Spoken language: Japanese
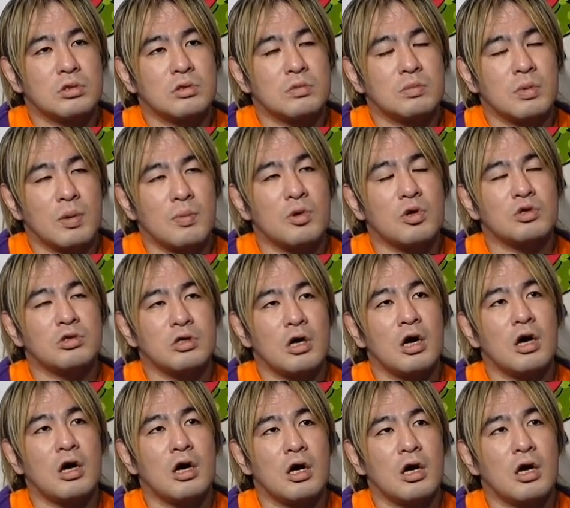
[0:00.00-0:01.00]
まあ僕
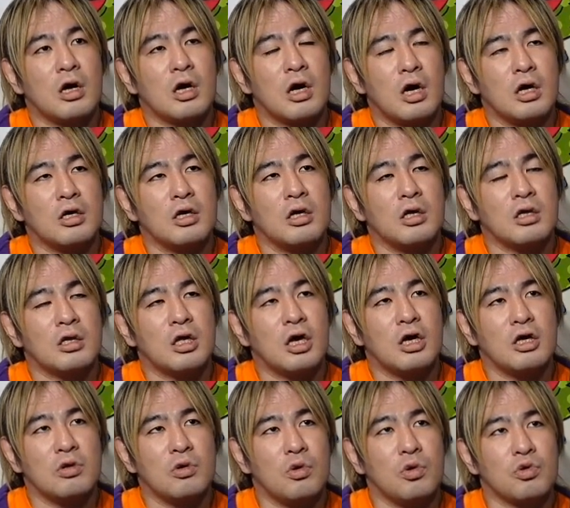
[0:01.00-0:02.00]
が海援
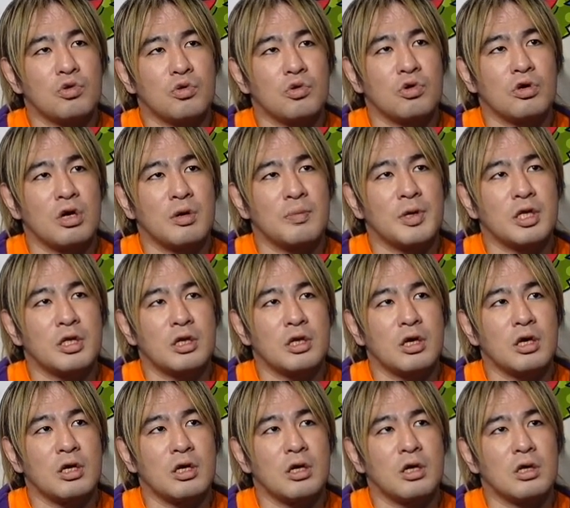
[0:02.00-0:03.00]
隊道場を辞め
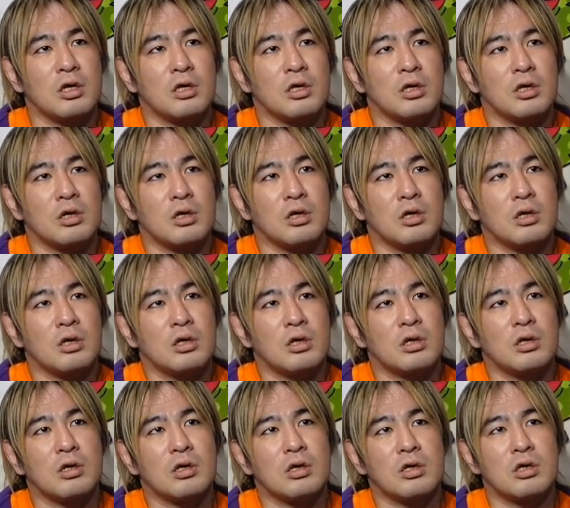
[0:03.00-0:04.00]
て
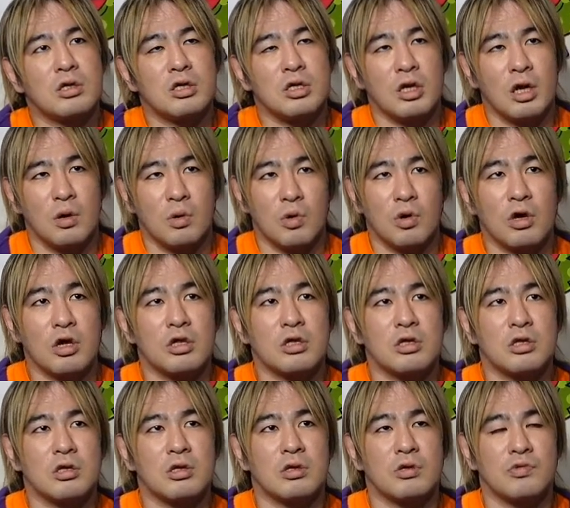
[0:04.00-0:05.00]
ちらほら
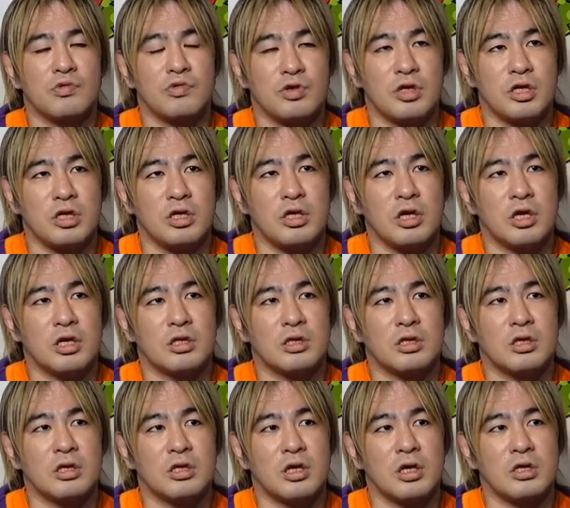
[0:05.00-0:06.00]
フリーでやっ
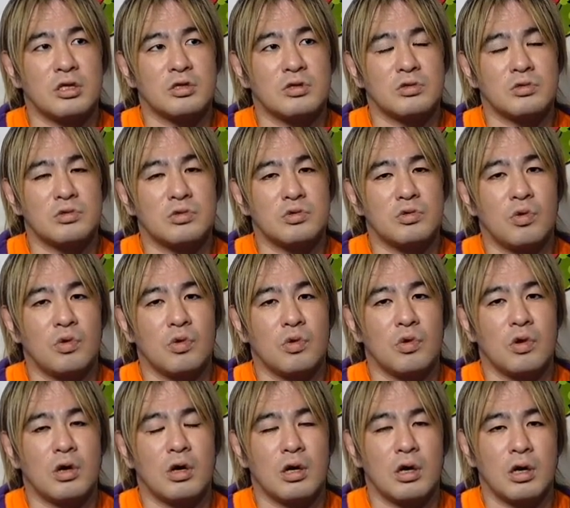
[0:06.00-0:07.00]
てたりする頃
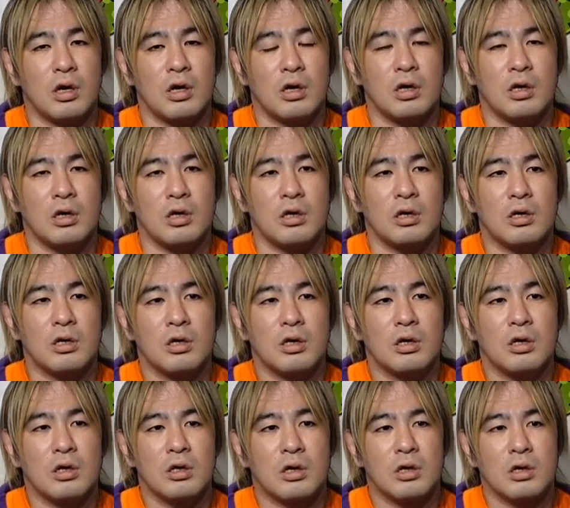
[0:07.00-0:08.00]
から、
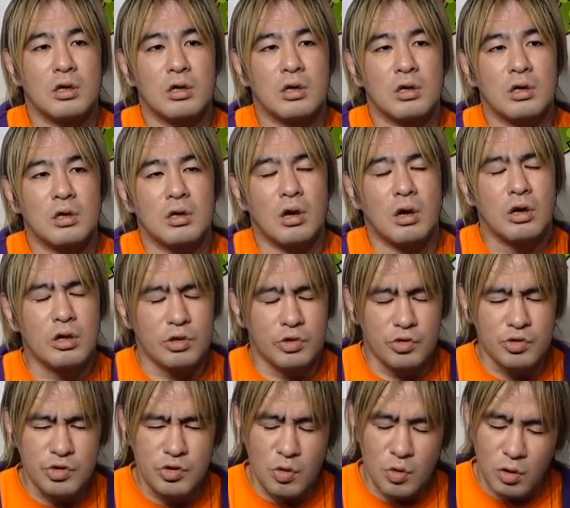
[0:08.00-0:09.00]
あれ
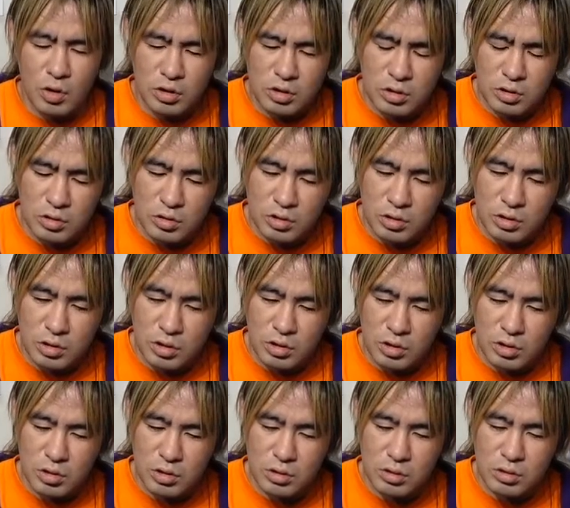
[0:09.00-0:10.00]
ユニオン入ってからだっけ
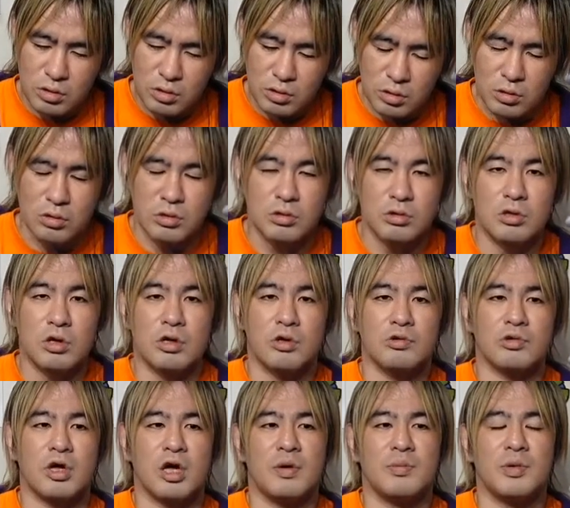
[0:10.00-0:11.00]
な、ぐらいの
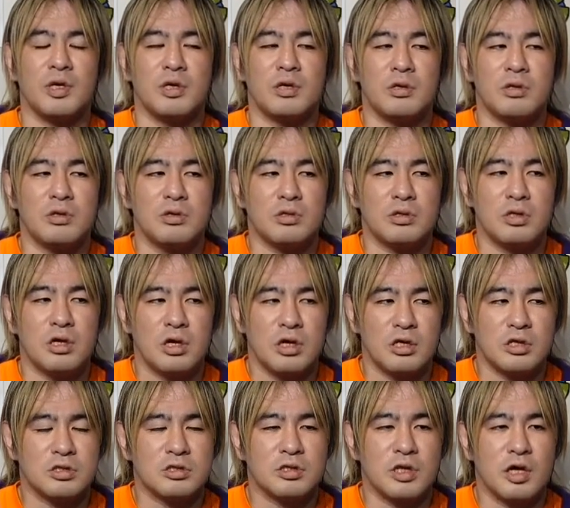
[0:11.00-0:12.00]
タイミング
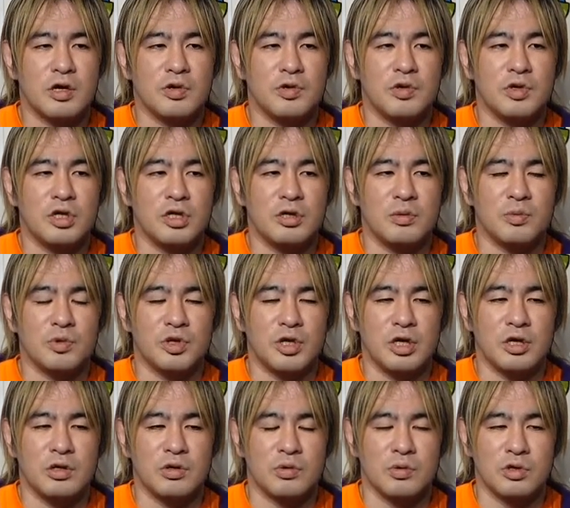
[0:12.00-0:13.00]
でスタイル E にも
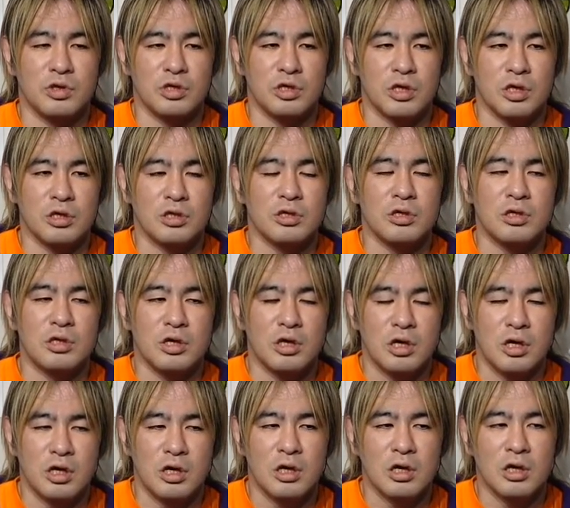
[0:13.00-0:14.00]
出るようになっ
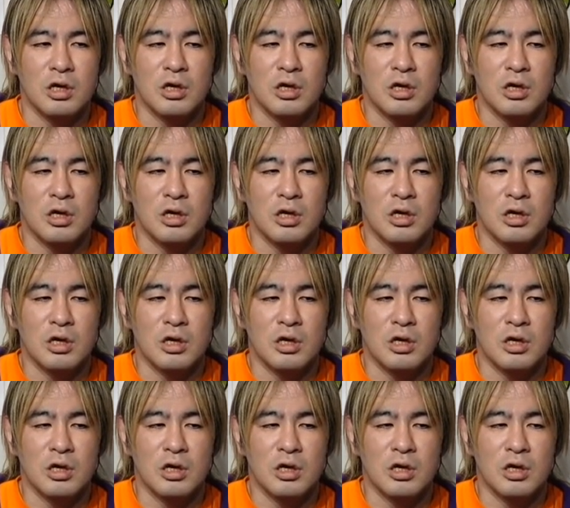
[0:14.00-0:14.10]
て、